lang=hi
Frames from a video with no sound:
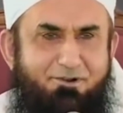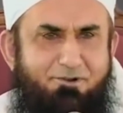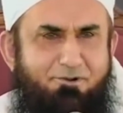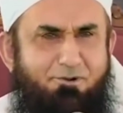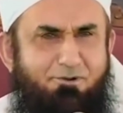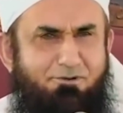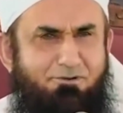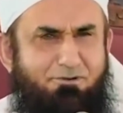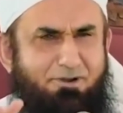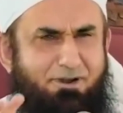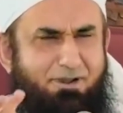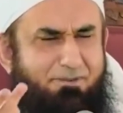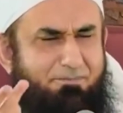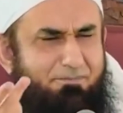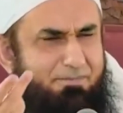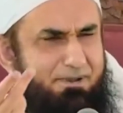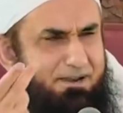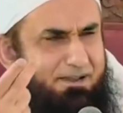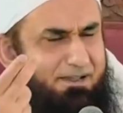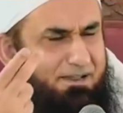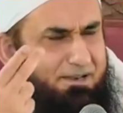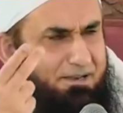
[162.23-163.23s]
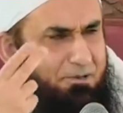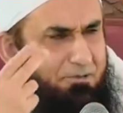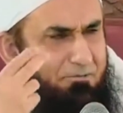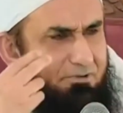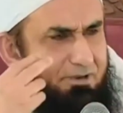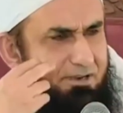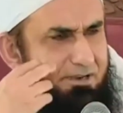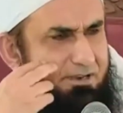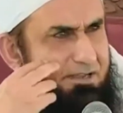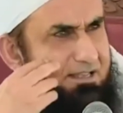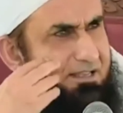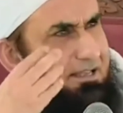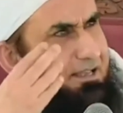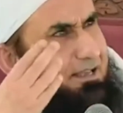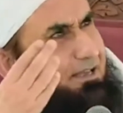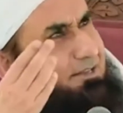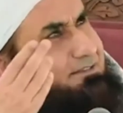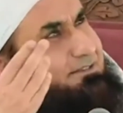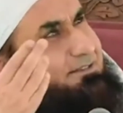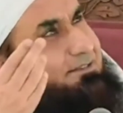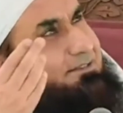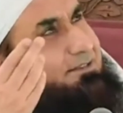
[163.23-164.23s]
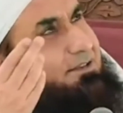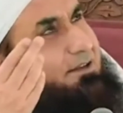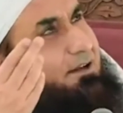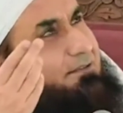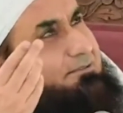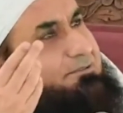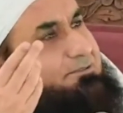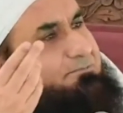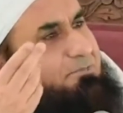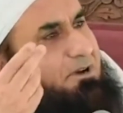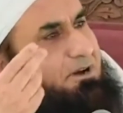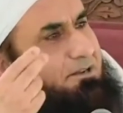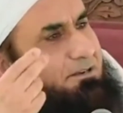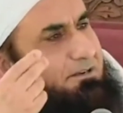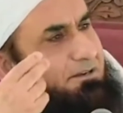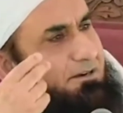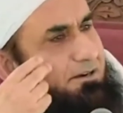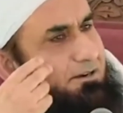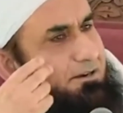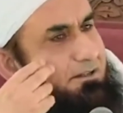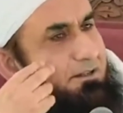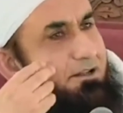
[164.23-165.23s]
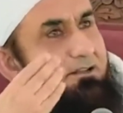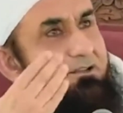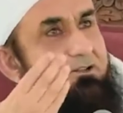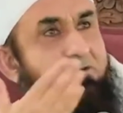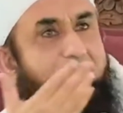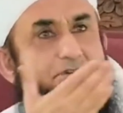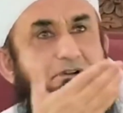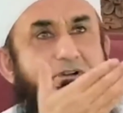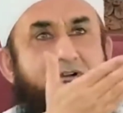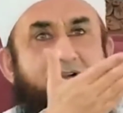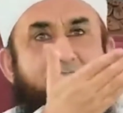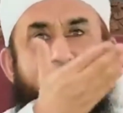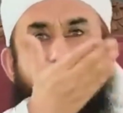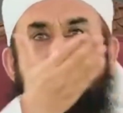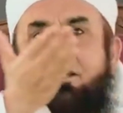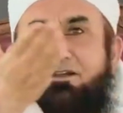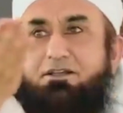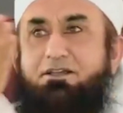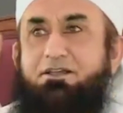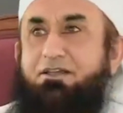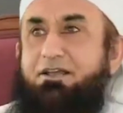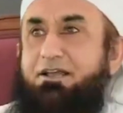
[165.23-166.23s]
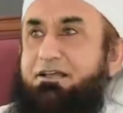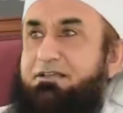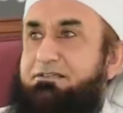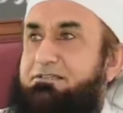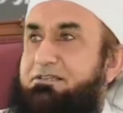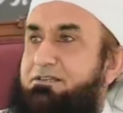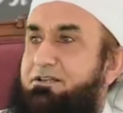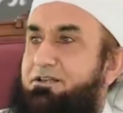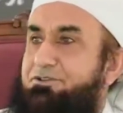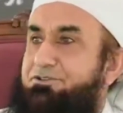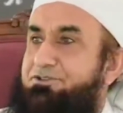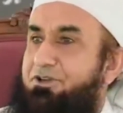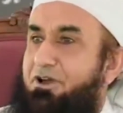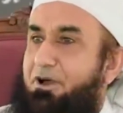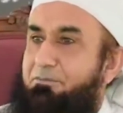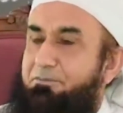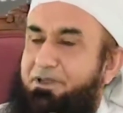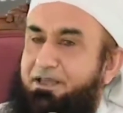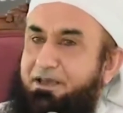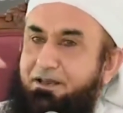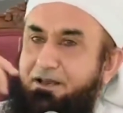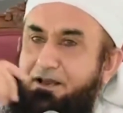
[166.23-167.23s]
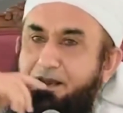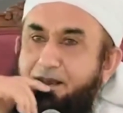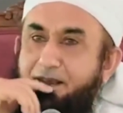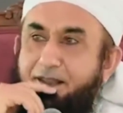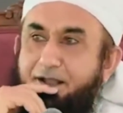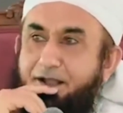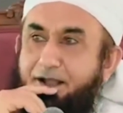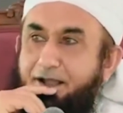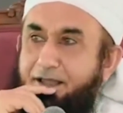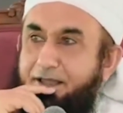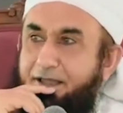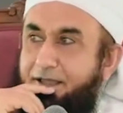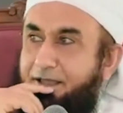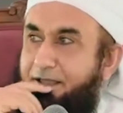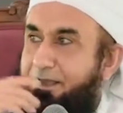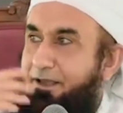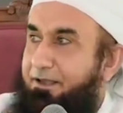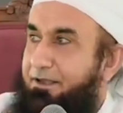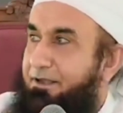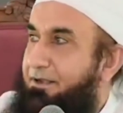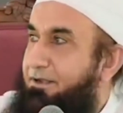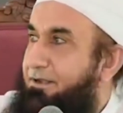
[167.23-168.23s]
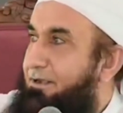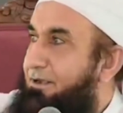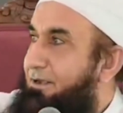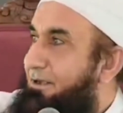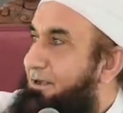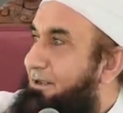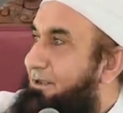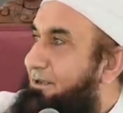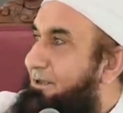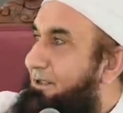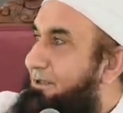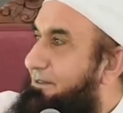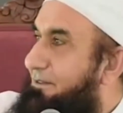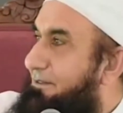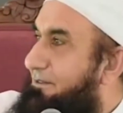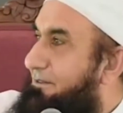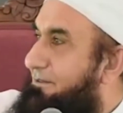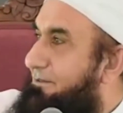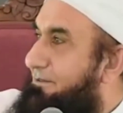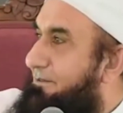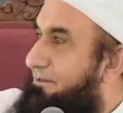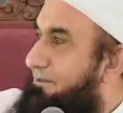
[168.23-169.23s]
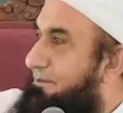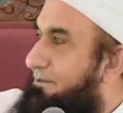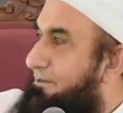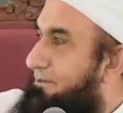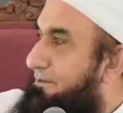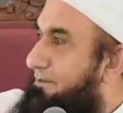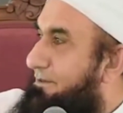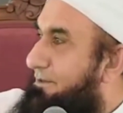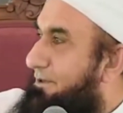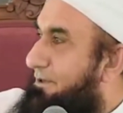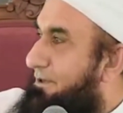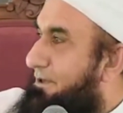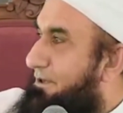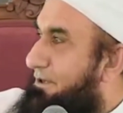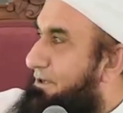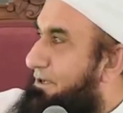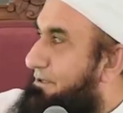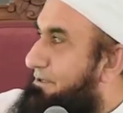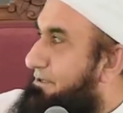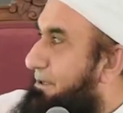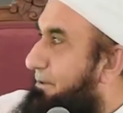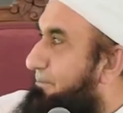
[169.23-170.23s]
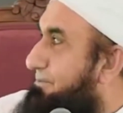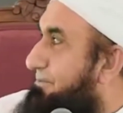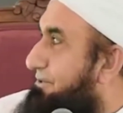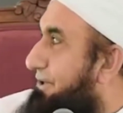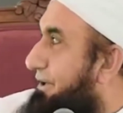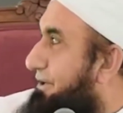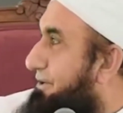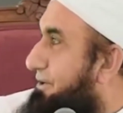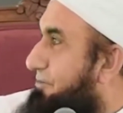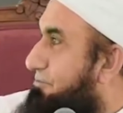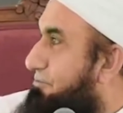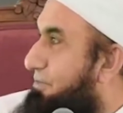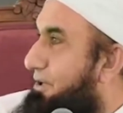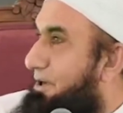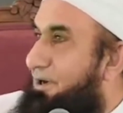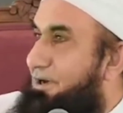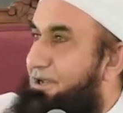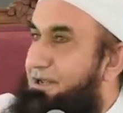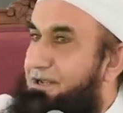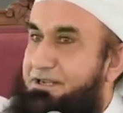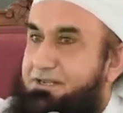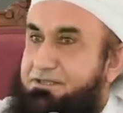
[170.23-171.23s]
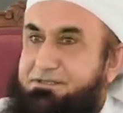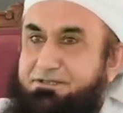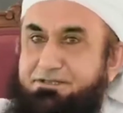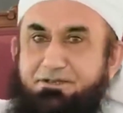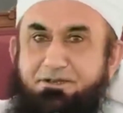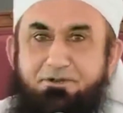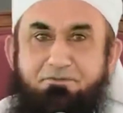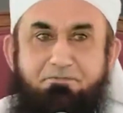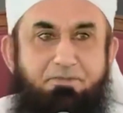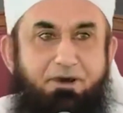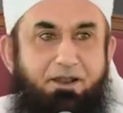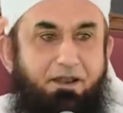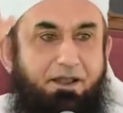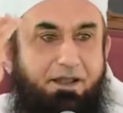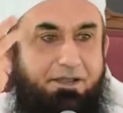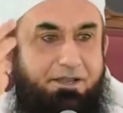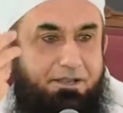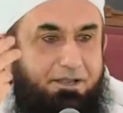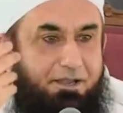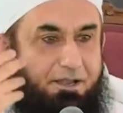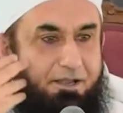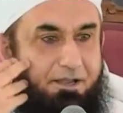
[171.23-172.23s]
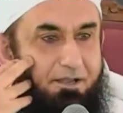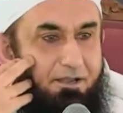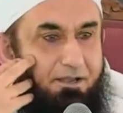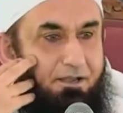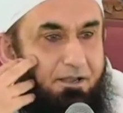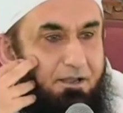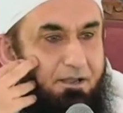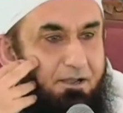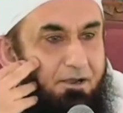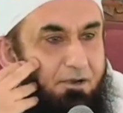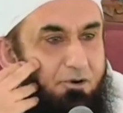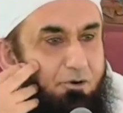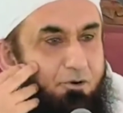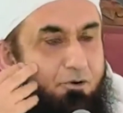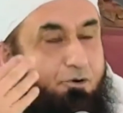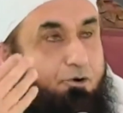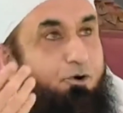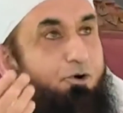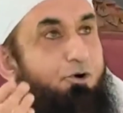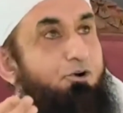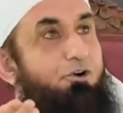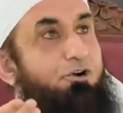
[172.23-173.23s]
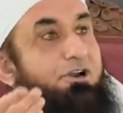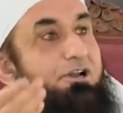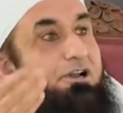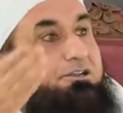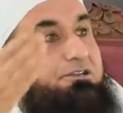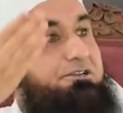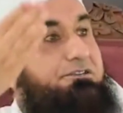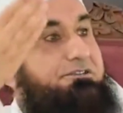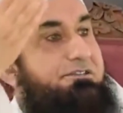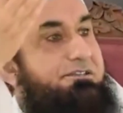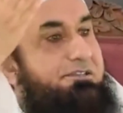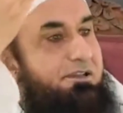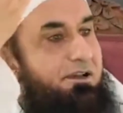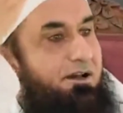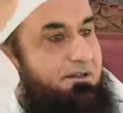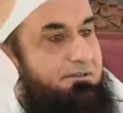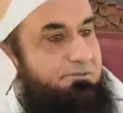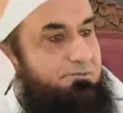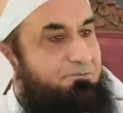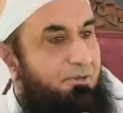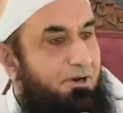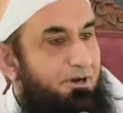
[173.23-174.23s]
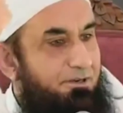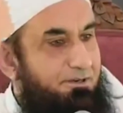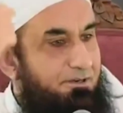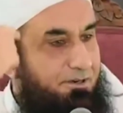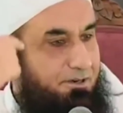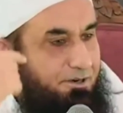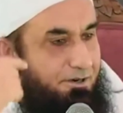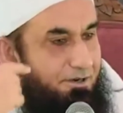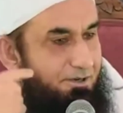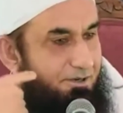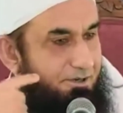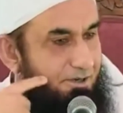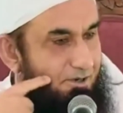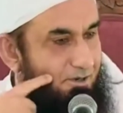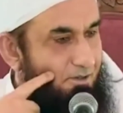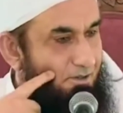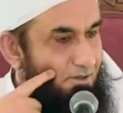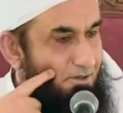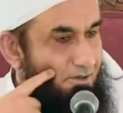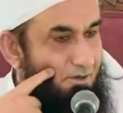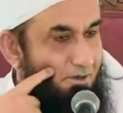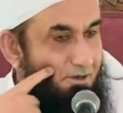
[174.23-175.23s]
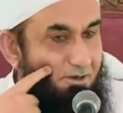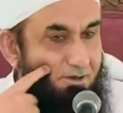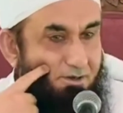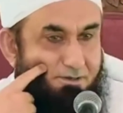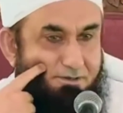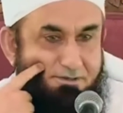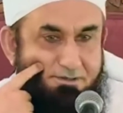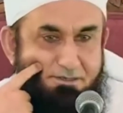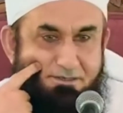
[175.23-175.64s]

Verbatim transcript: कौन है बनाने वाला किसने आसमान खड़ा देखो ये किसी ने शामियाना लगाया है ये ये सब्ज़ा ये बिल्डिंग किसी ने बनाई है कौन है जिसने आसमान खड़ा कर दिया